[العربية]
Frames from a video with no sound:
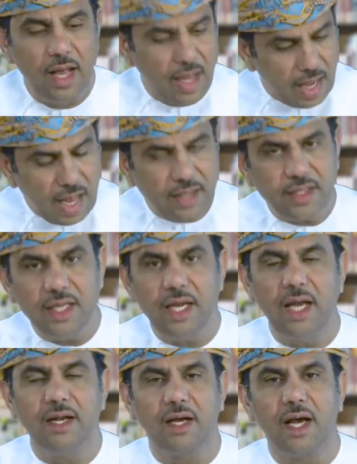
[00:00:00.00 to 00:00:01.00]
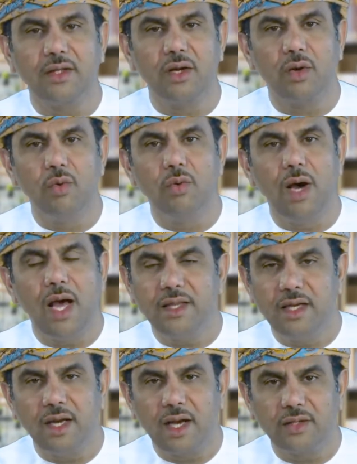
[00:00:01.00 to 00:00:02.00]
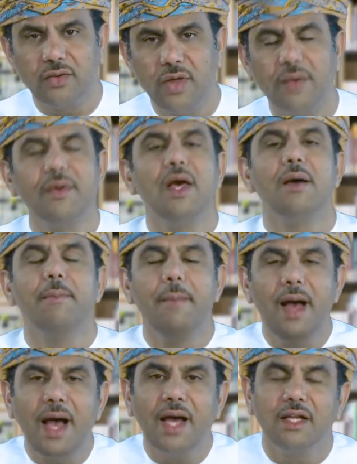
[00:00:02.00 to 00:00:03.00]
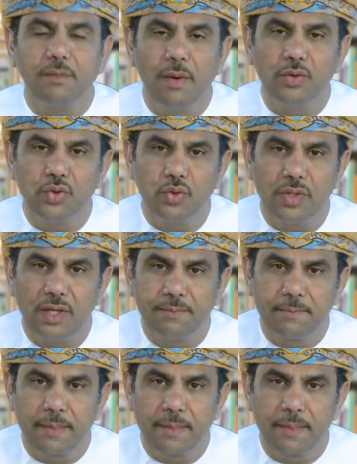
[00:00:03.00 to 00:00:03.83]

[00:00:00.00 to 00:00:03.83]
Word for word: هذه هي نقاط القوه هذه نقاط الضعف ما عادت موجوده